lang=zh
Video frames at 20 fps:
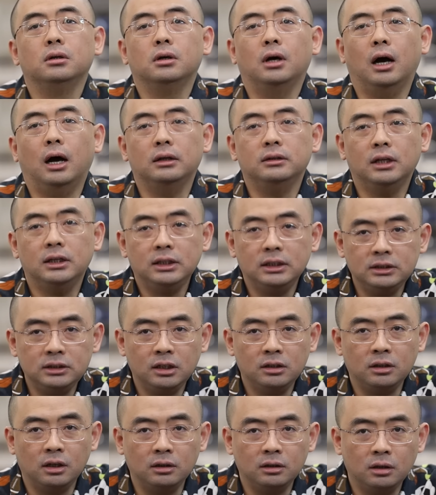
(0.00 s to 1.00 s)
啊，那一
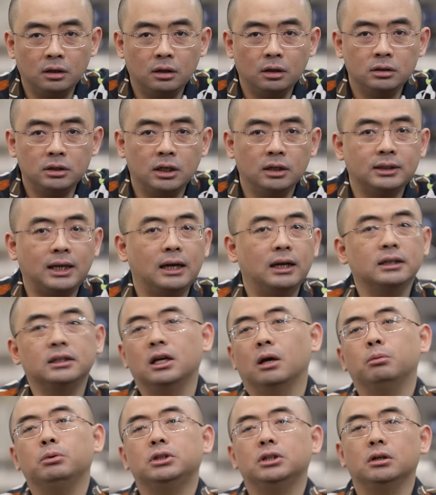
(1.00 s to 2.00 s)
些呢年龄大了
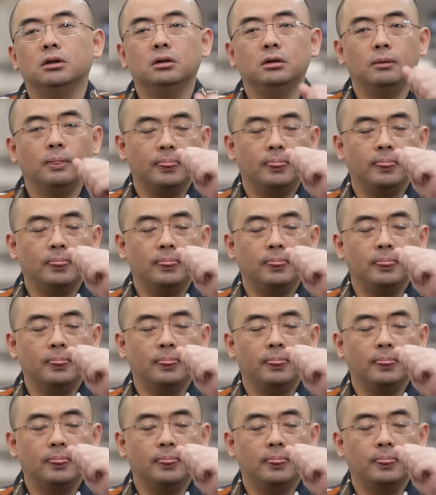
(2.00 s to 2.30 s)
也不行，